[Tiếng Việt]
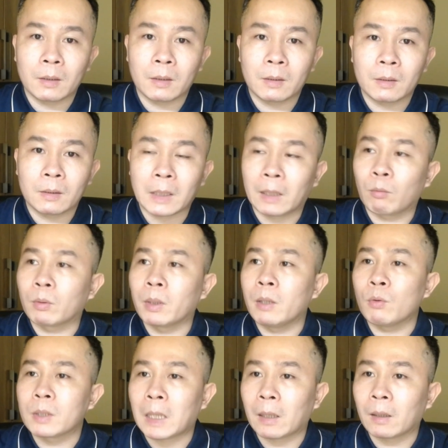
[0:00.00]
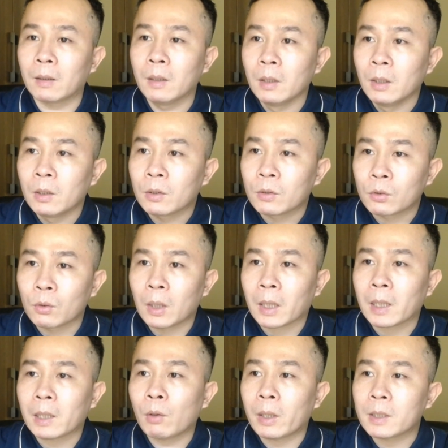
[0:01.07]
giải độc tính của sắn, rồi là
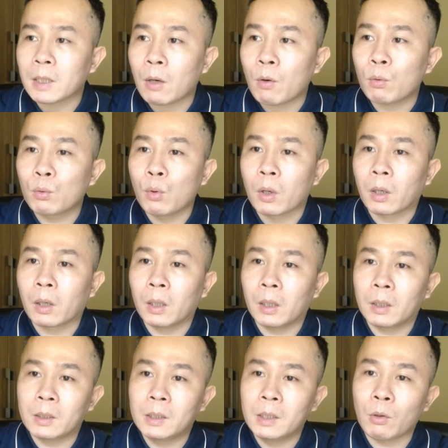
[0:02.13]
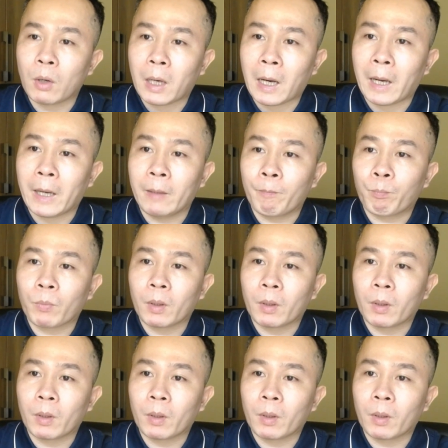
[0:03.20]
các cái loại rau thuộc uh, chi họ cải,